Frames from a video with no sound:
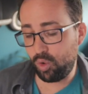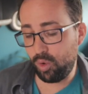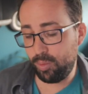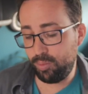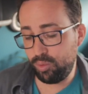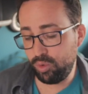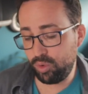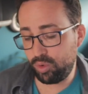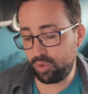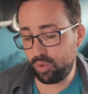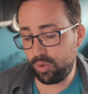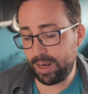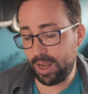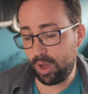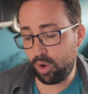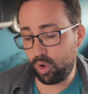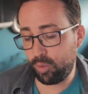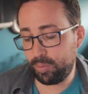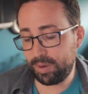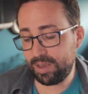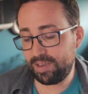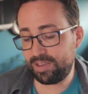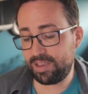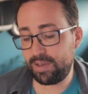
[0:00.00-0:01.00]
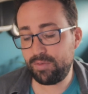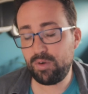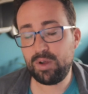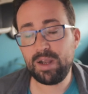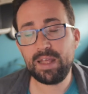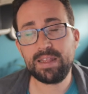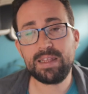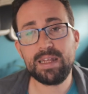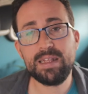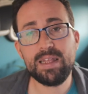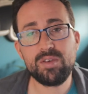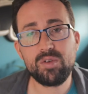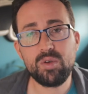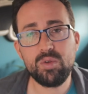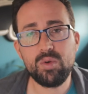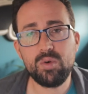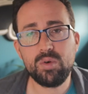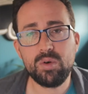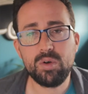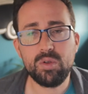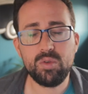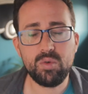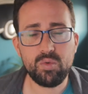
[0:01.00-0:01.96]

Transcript: ou plutôt à la reprise des vols internationaux.